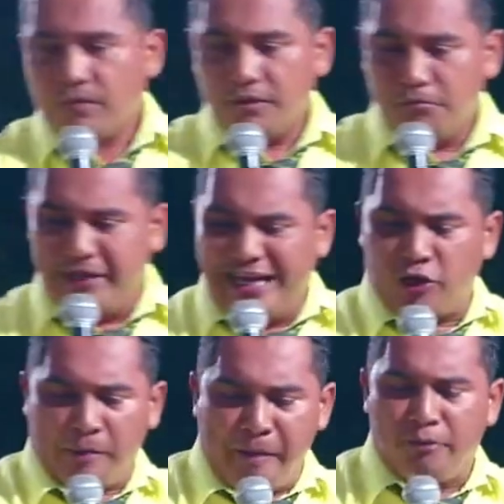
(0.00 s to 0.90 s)
Mire lo
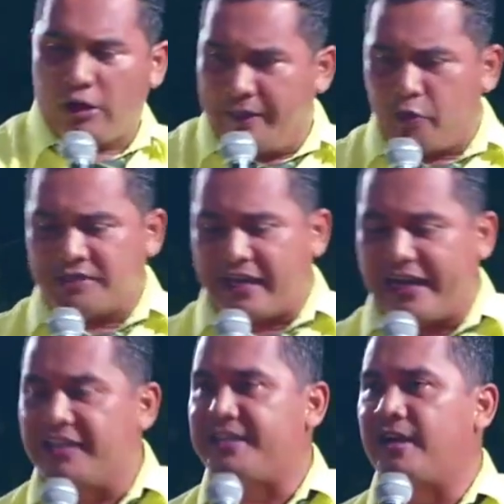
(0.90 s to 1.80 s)
que Pablo le dijo a esta
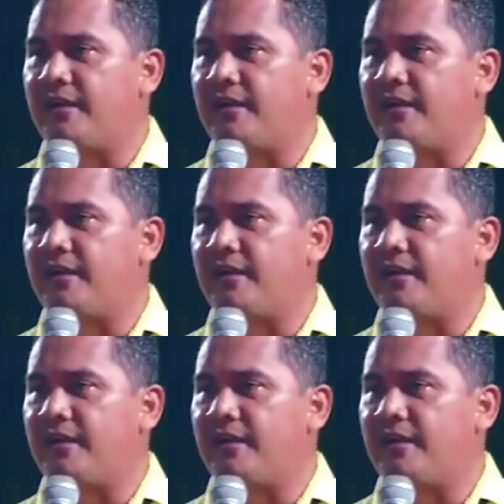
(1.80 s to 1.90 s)
iglesia.